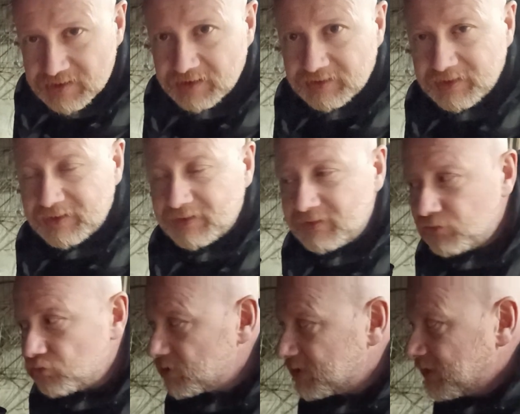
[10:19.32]

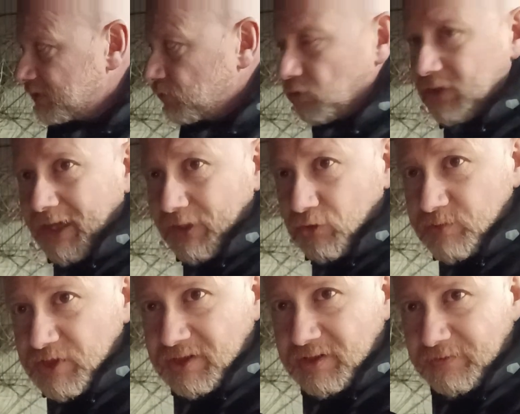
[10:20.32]
C'était donc un
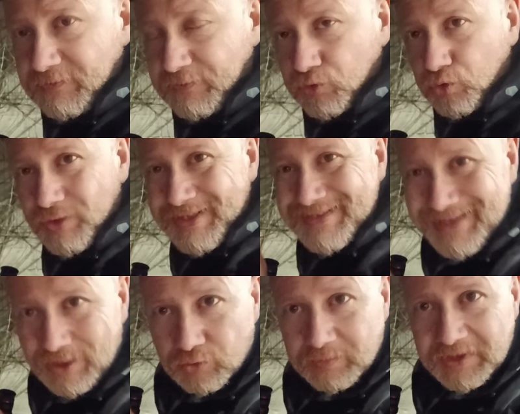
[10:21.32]
objectif de
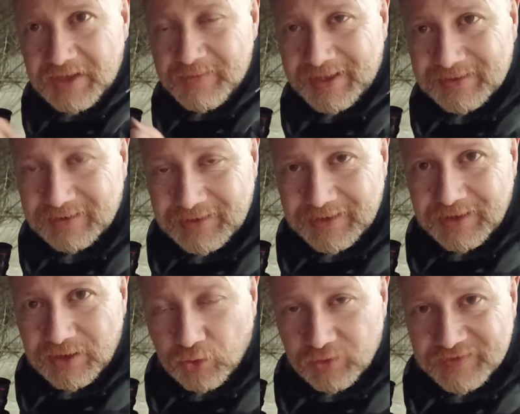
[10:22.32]
50 mm,
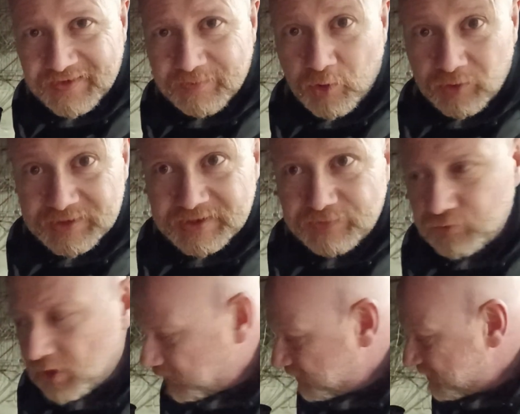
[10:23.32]
grossissement 10 fois.